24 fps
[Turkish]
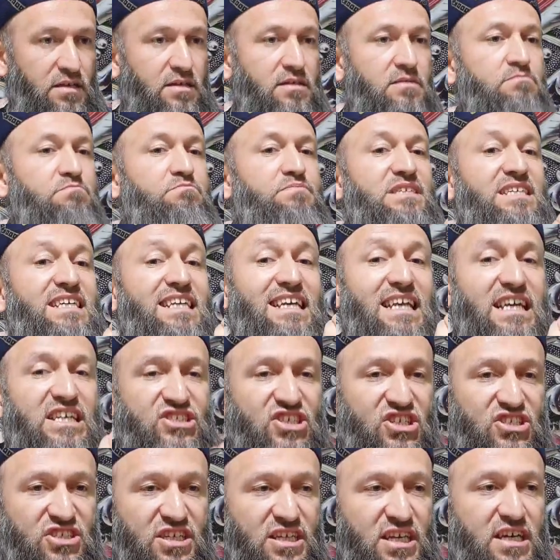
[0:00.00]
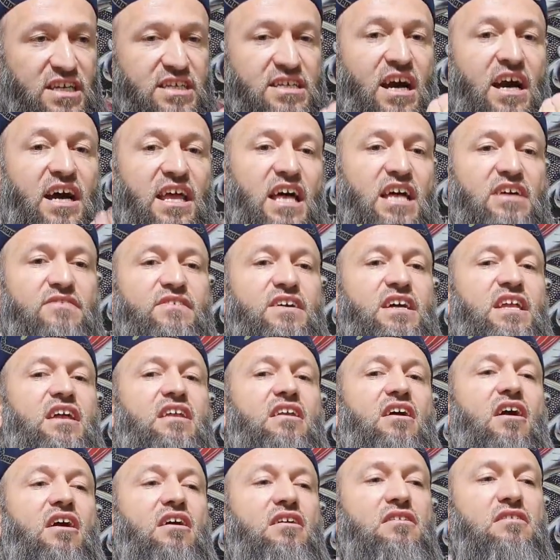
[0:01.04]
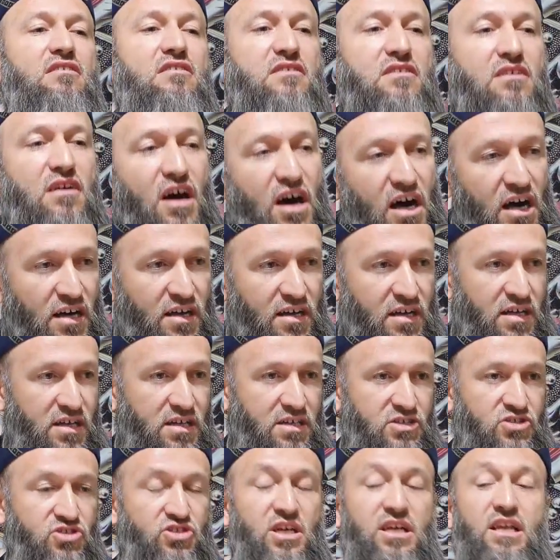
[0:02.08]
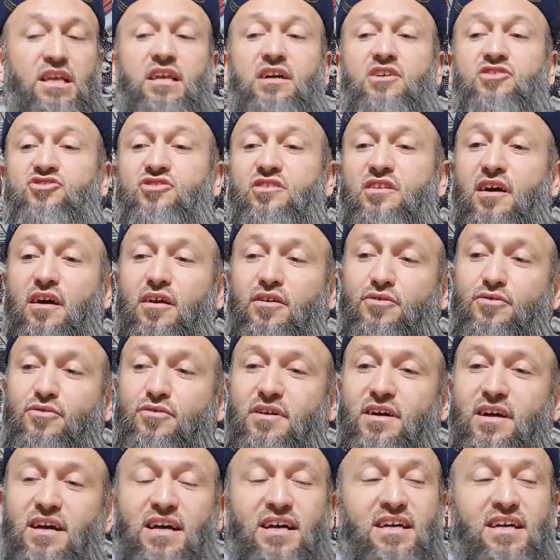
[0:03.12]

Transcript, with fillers: birleşeceğine karar veren Allah Celle Celaluhu